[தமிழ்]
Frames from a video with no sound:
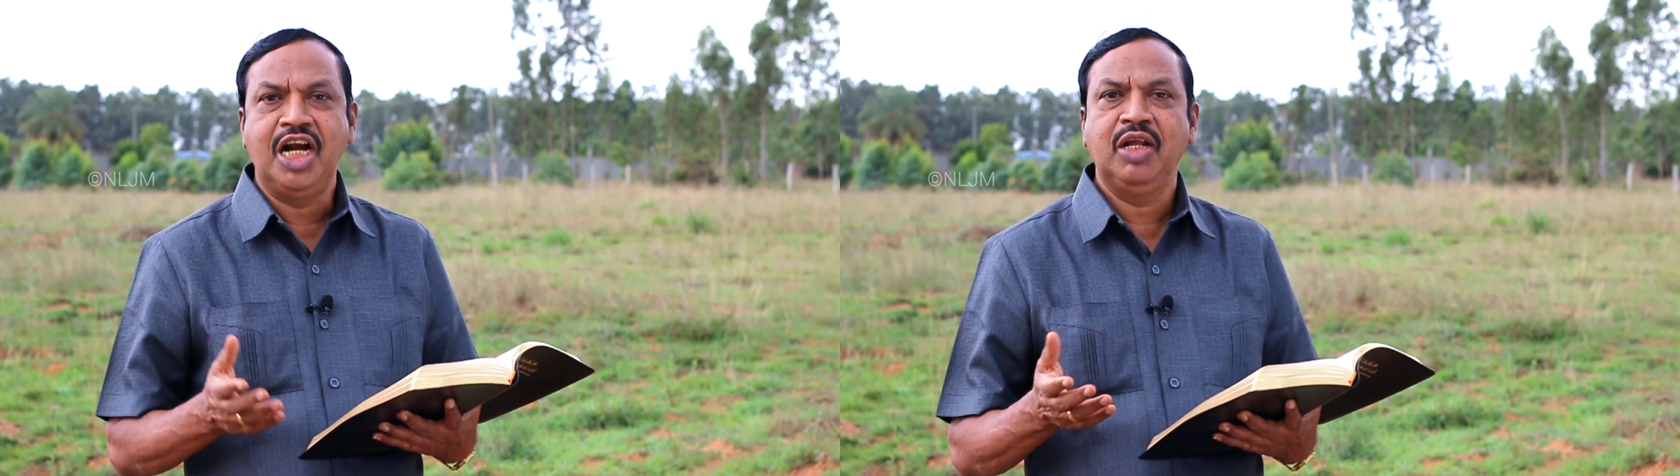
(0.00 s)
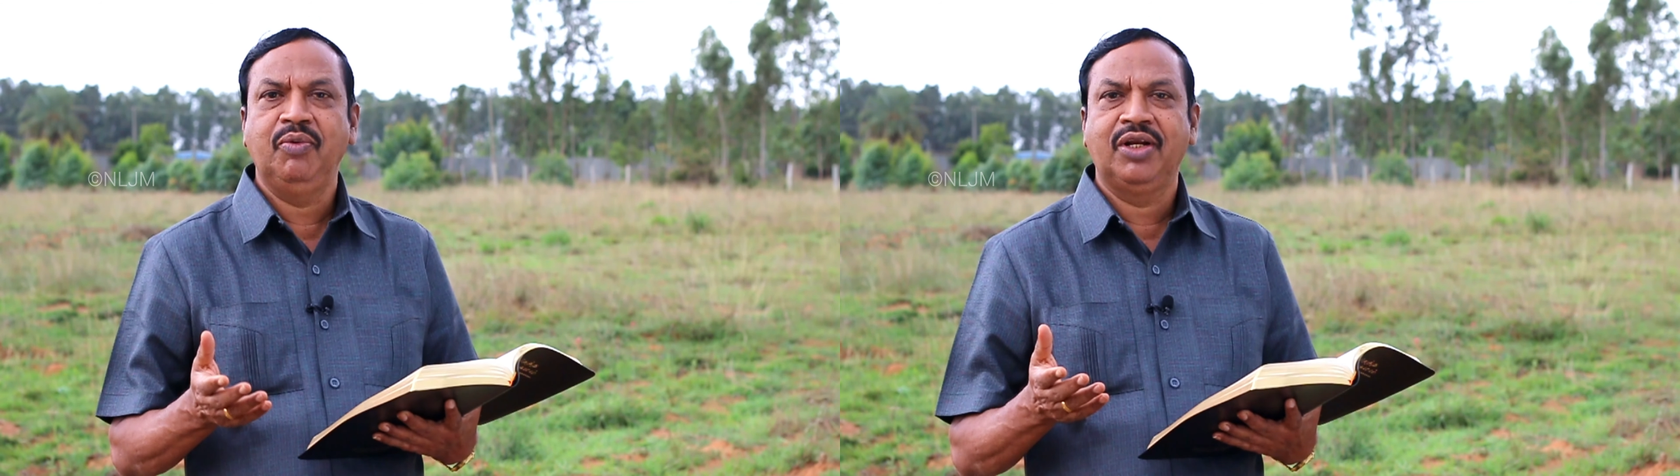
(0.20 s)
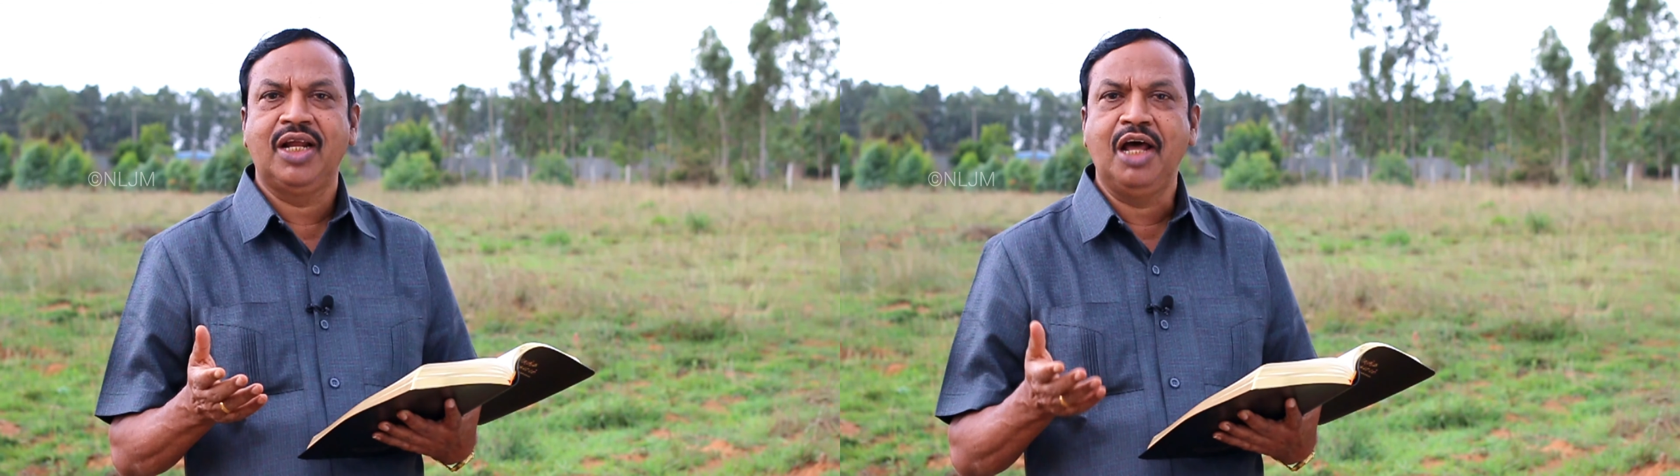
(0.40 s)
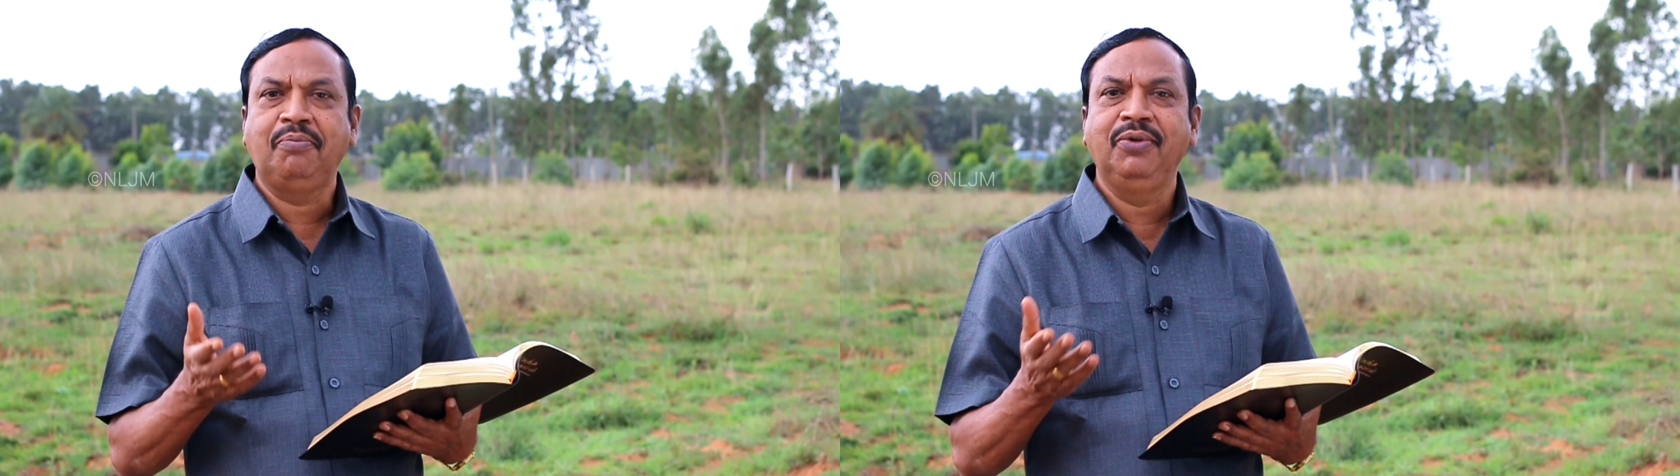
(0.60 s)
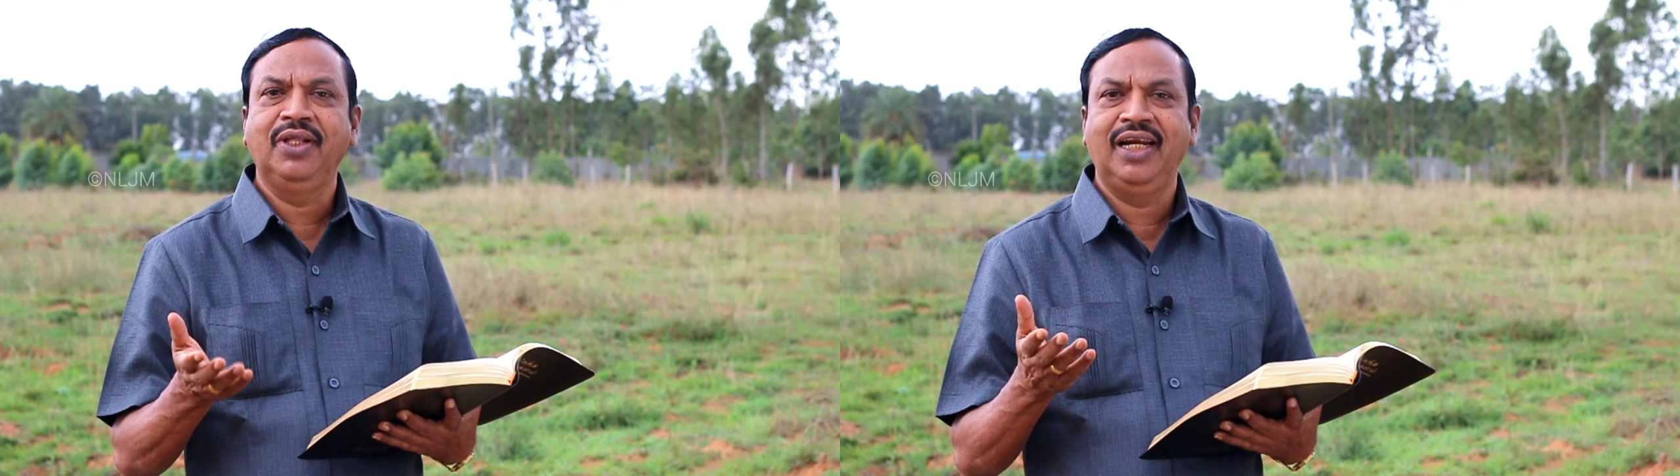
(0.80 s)
ஆண்டவர்
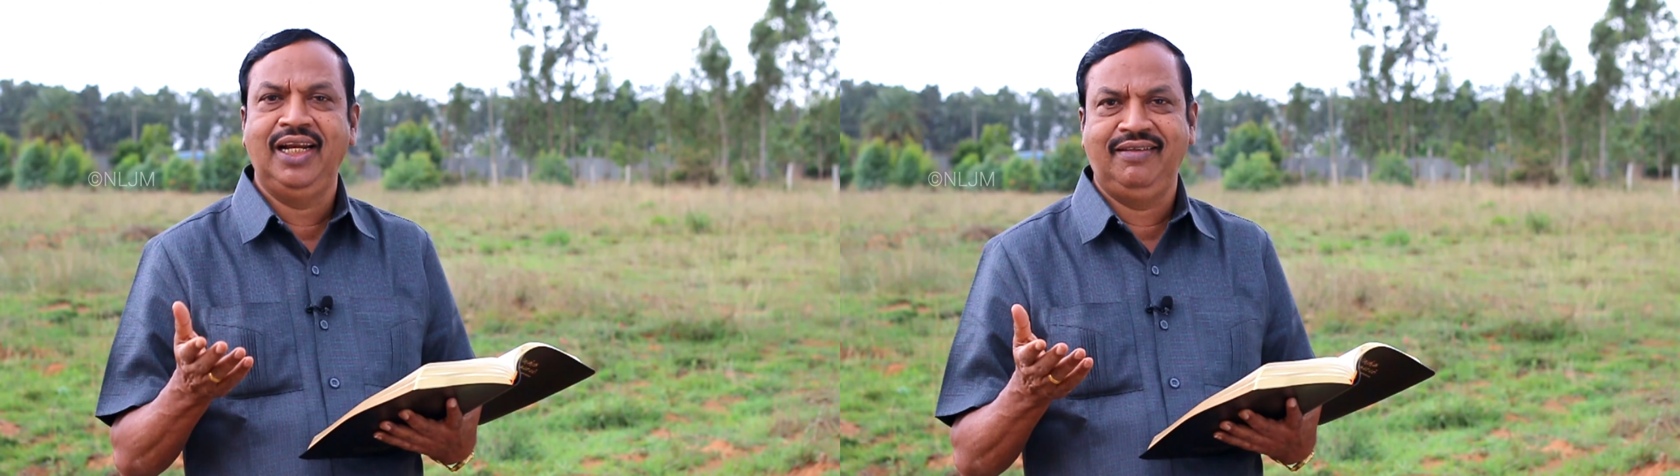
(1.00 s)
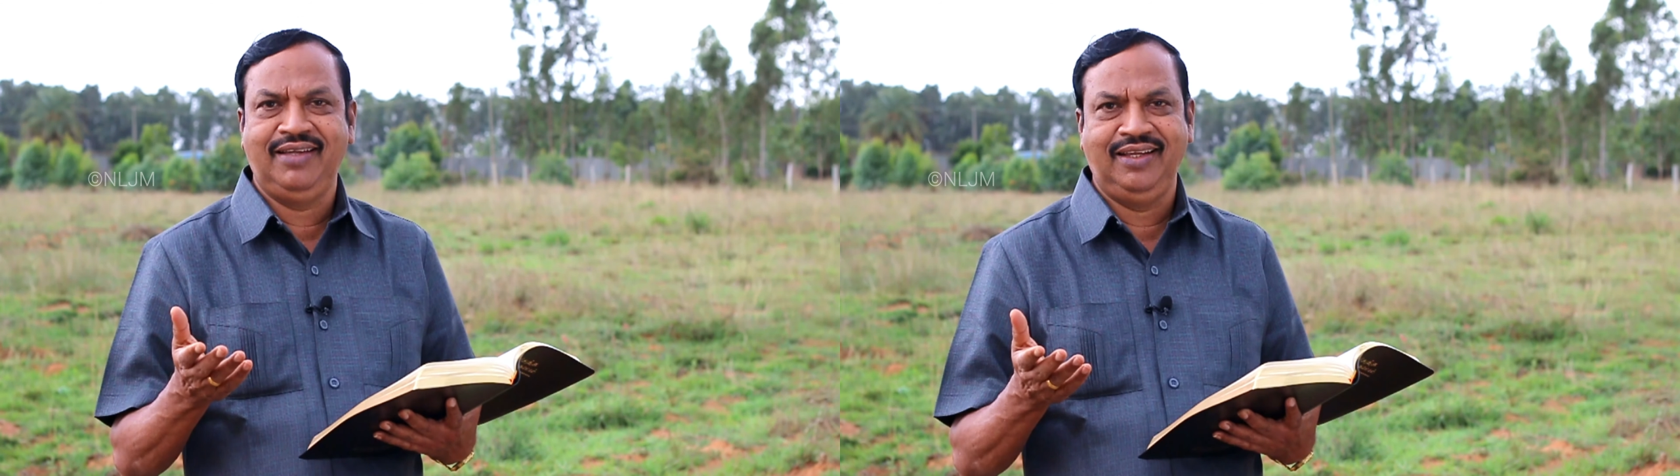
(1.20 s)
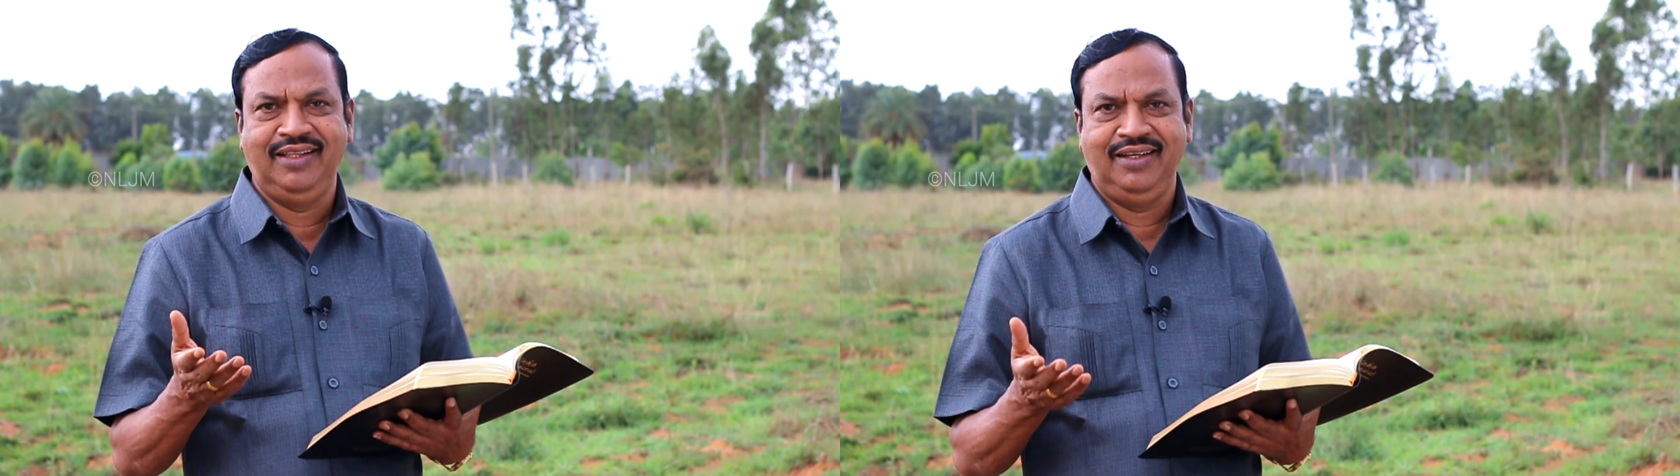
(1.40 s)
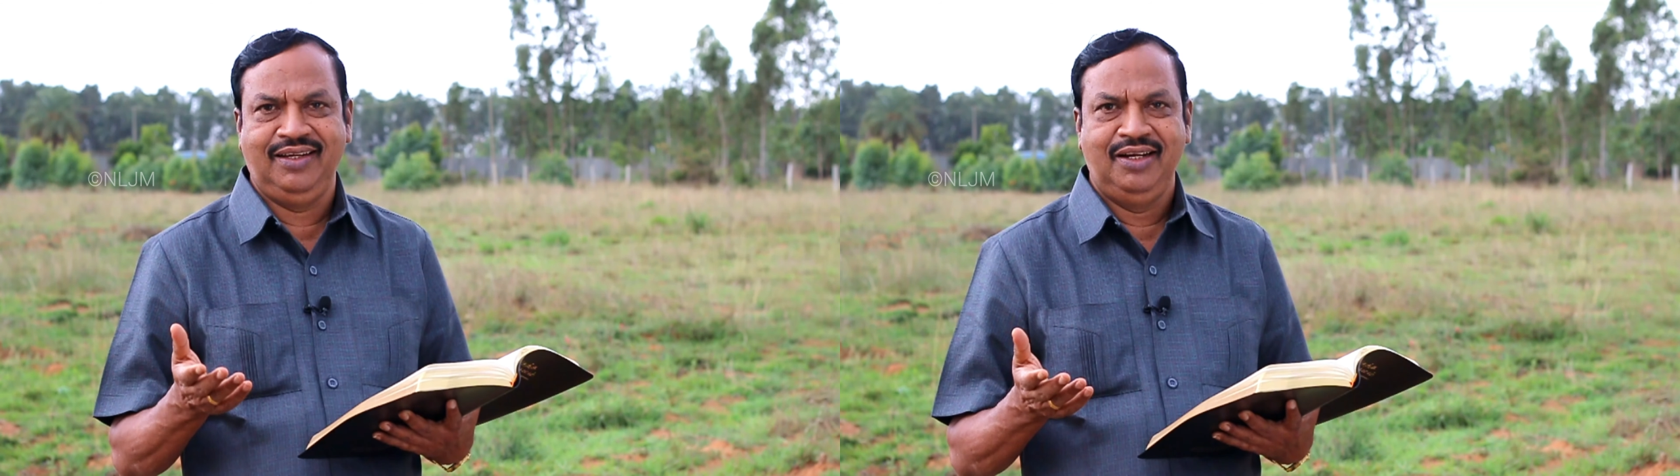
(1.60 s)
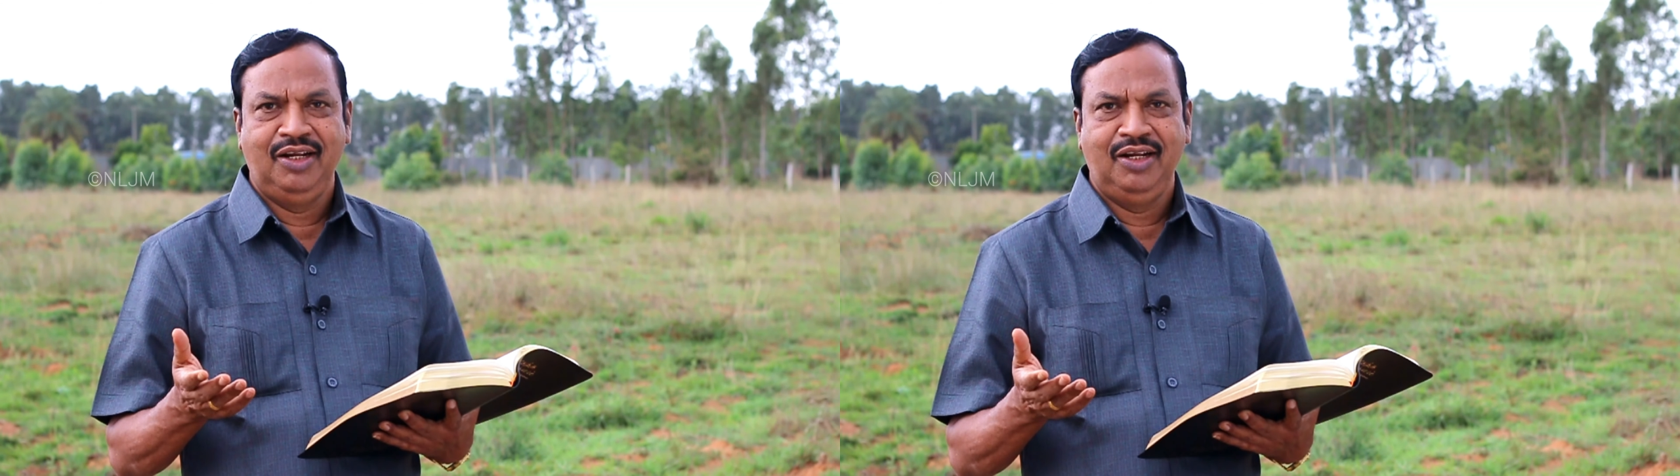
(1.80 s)
அற்புதங்களை செய்து